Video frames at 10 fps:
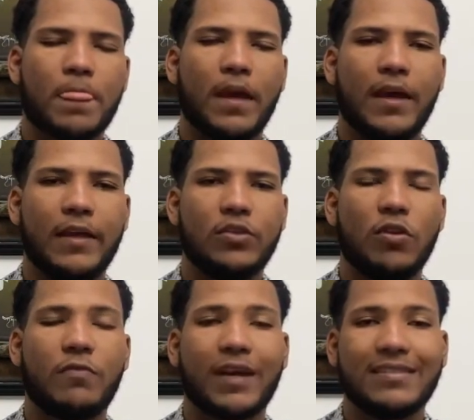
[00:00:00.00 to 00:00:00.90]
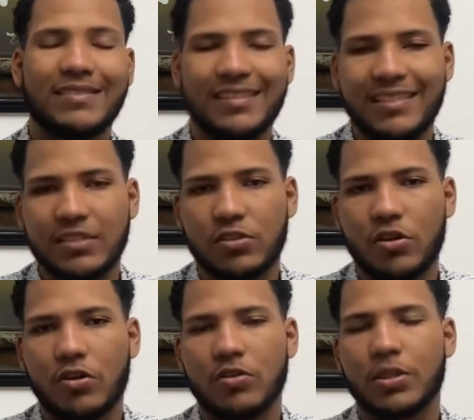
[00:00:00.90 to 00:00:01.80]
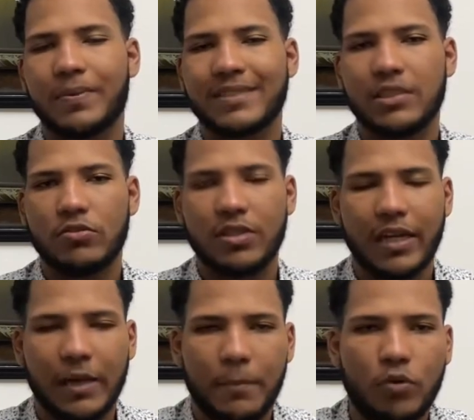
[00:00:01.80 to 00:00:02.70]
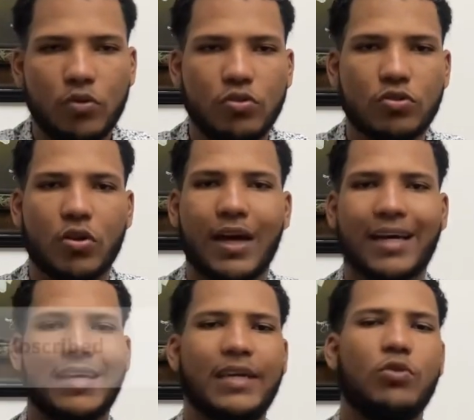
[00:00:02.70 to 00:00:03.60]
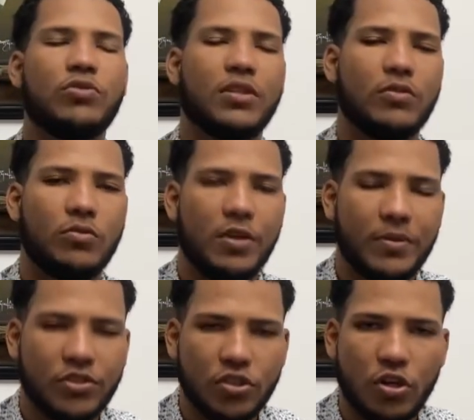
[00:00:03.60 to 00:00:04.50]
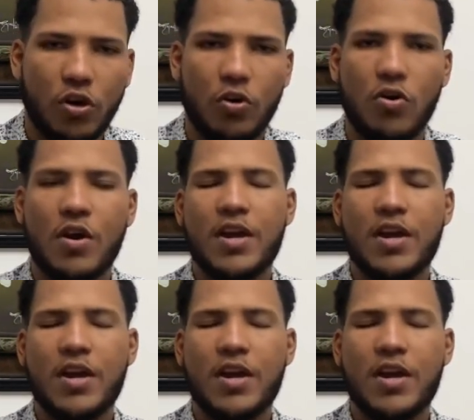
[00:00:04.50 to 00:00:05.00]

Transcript: en Don Francisco, se presentó en Telemundo, la cadena Univisión,